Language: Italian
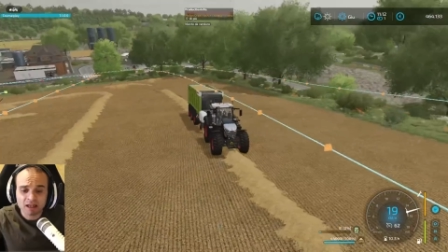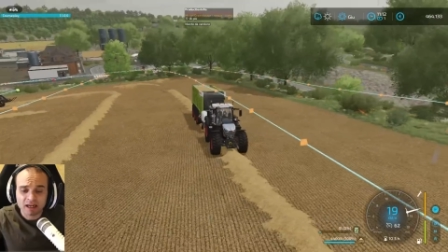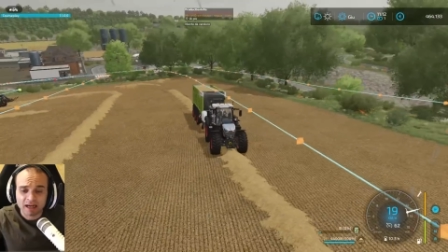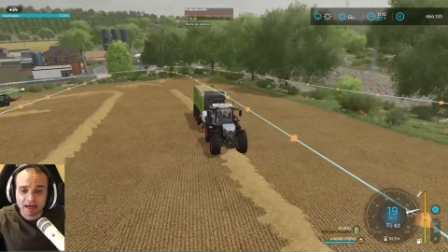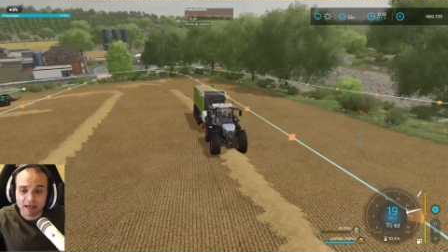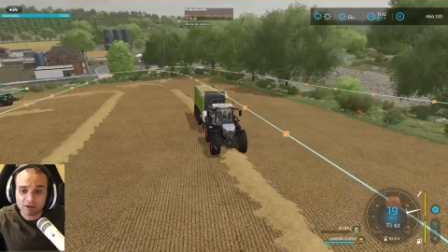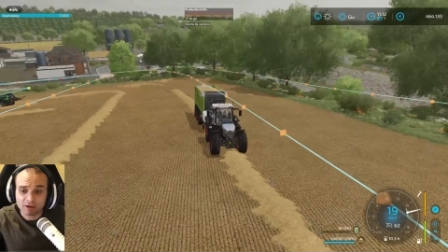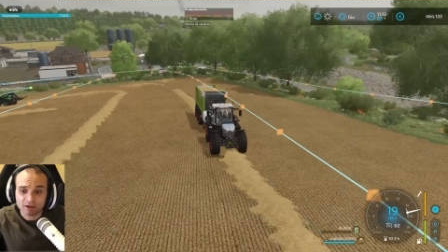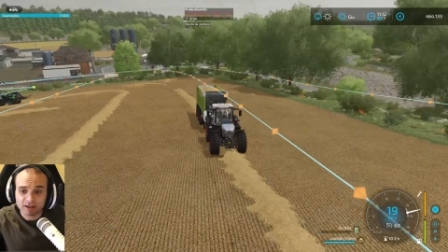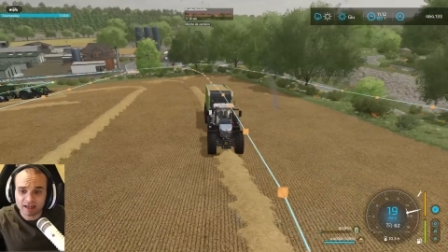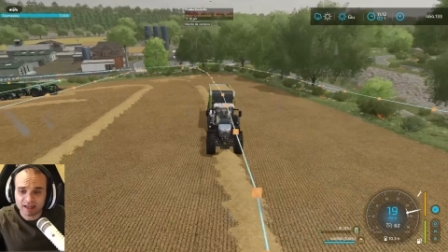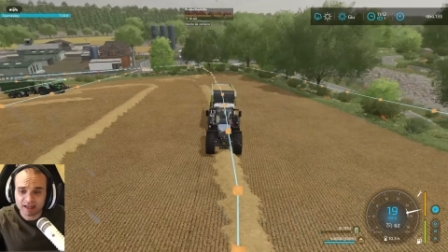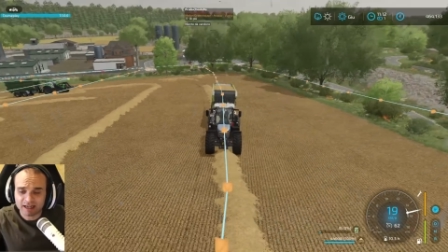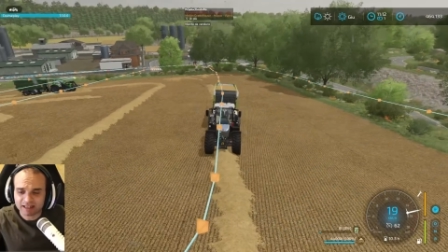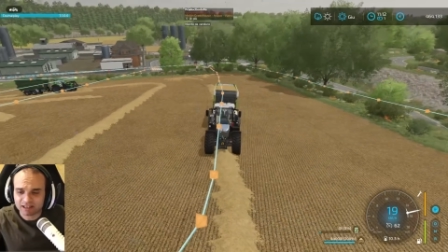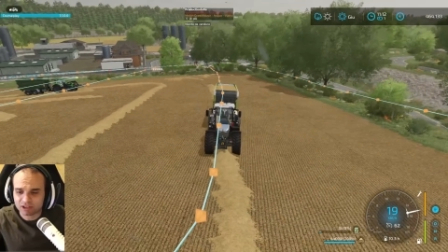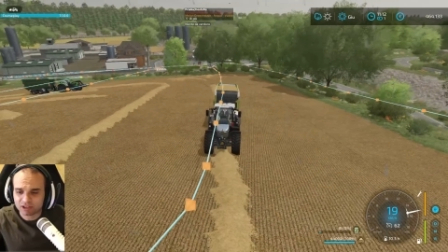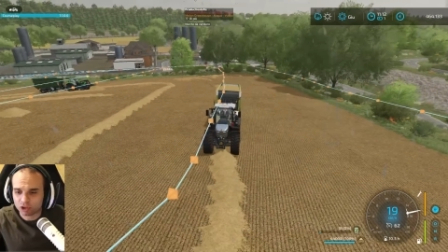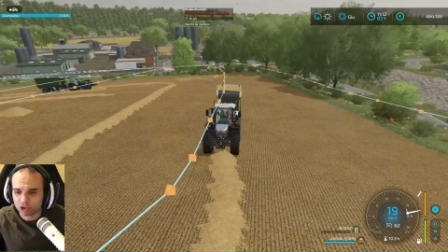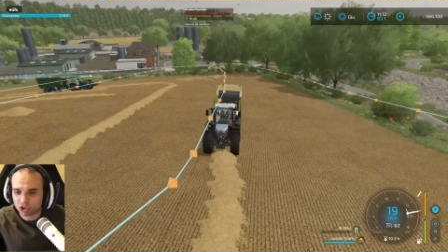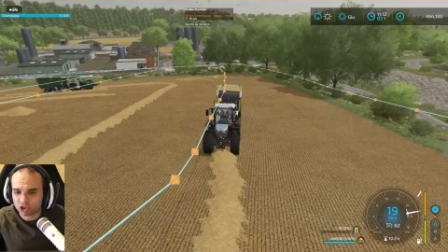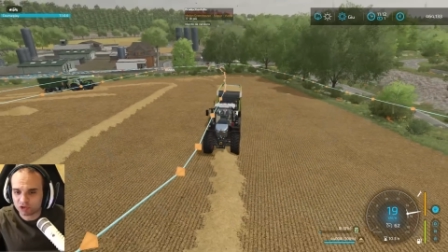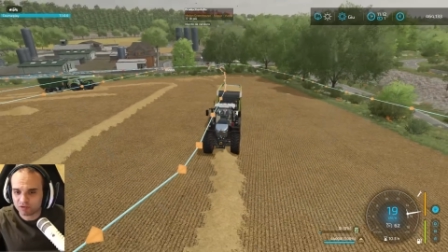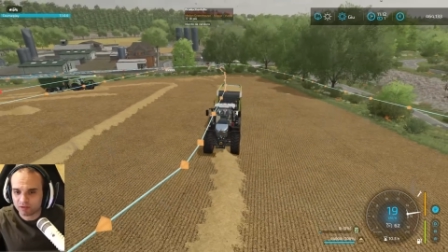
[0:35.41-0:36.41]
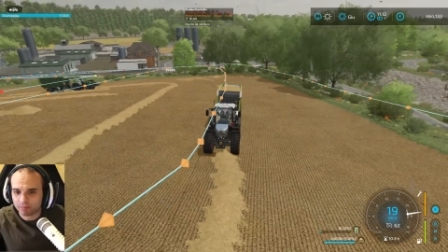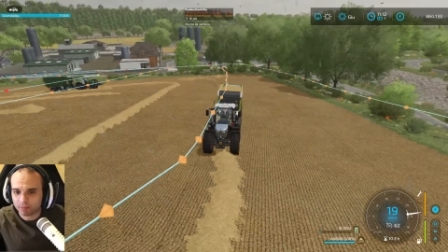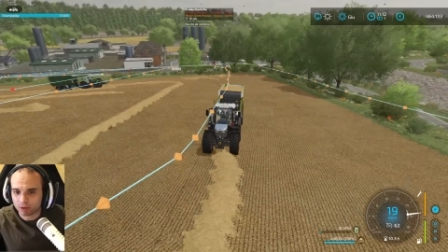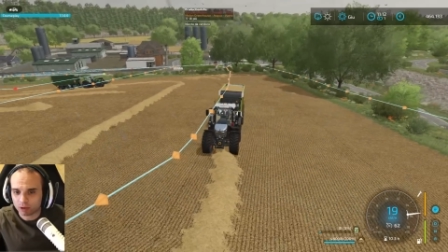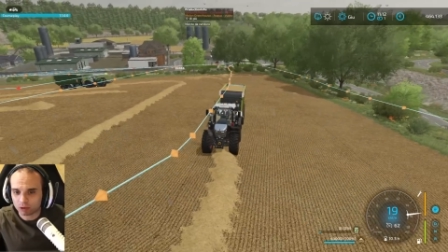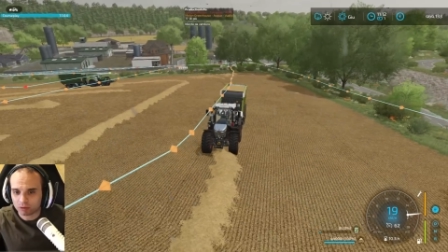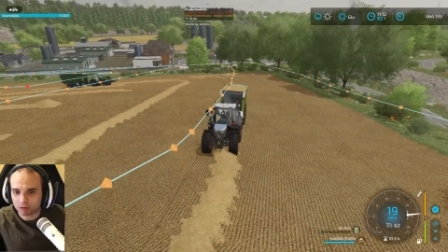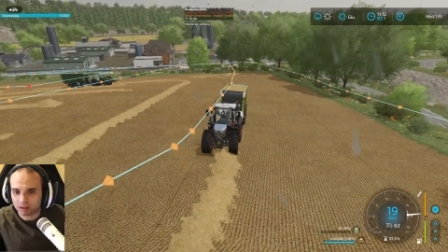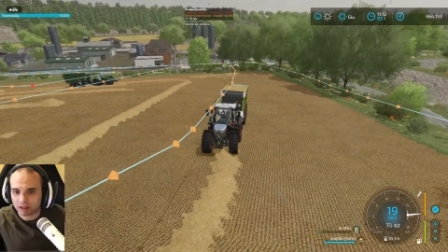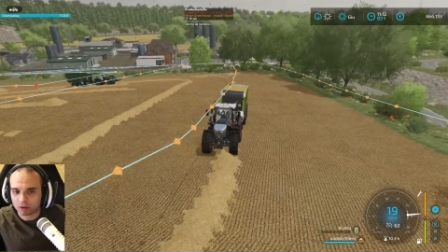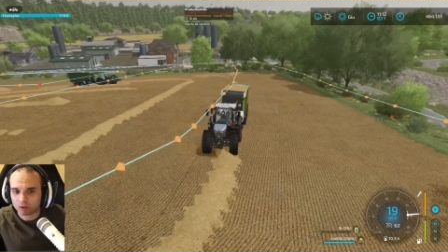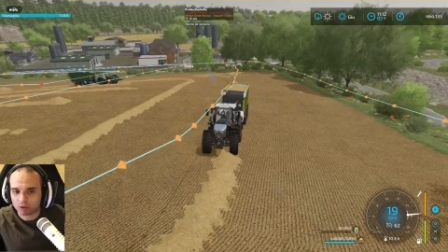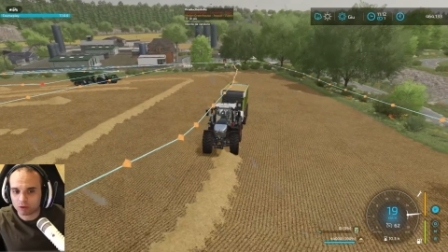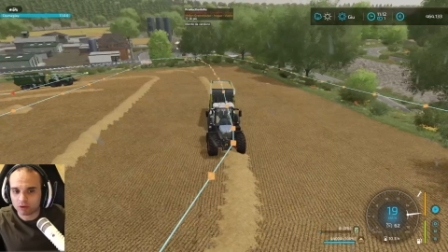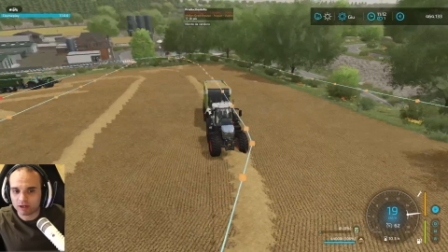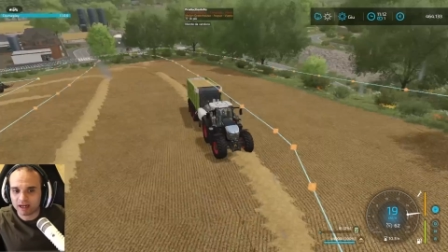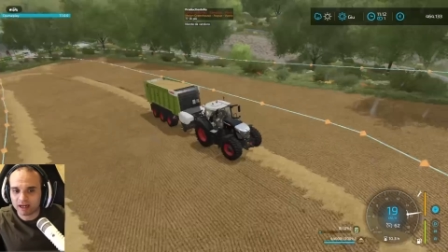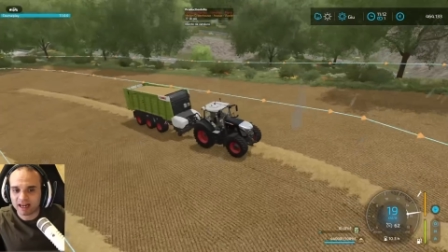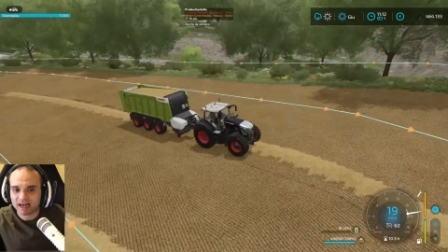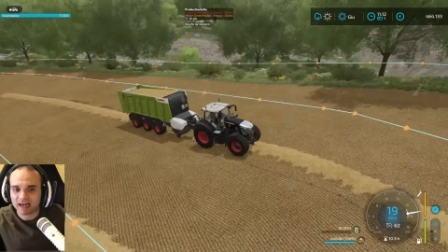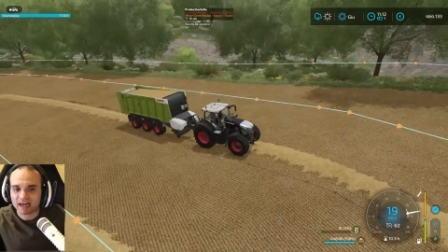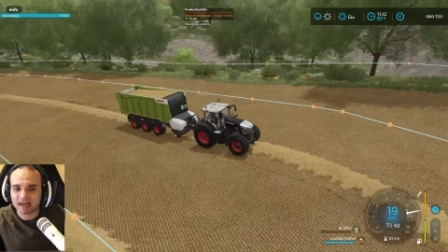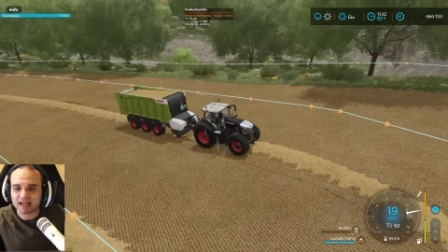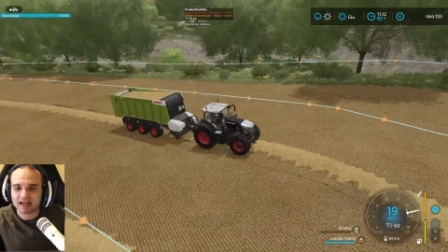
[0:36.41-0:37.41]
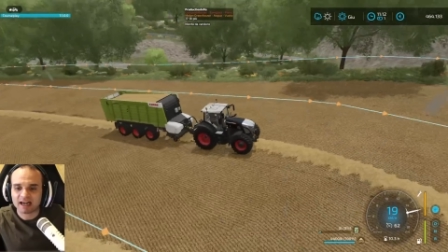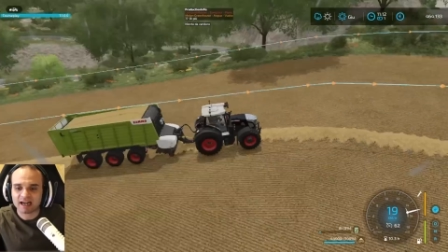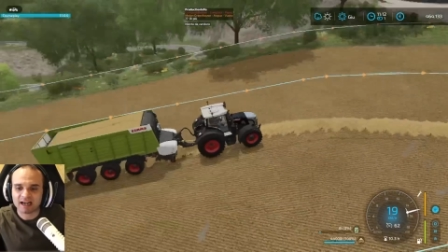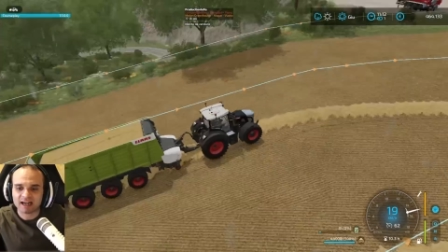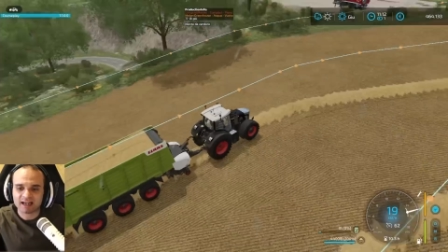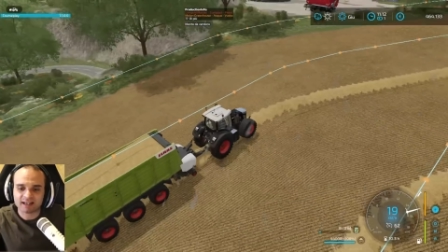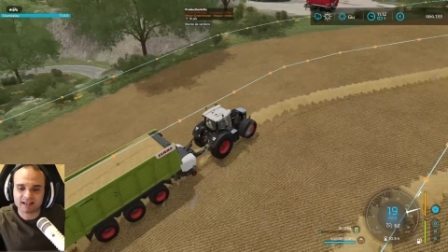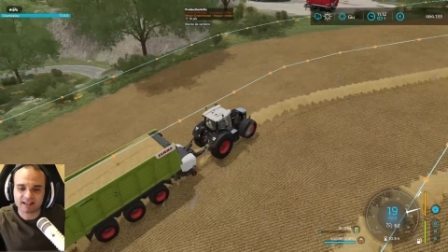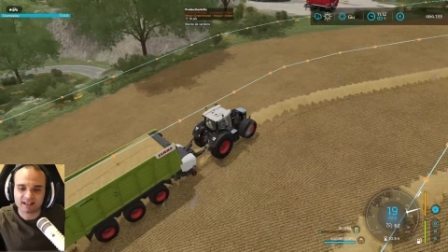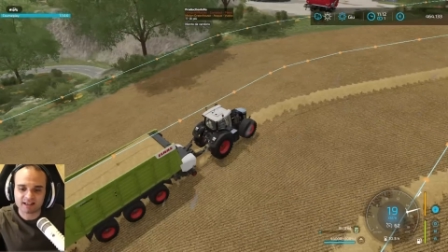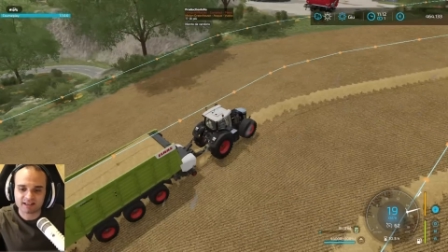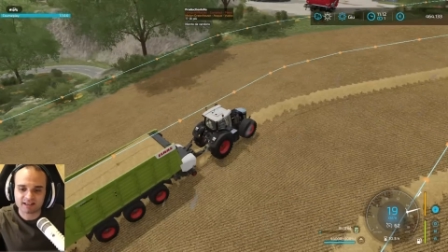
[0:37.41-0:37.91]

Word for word: Allora ragazzi oggi vi porto la coronella anche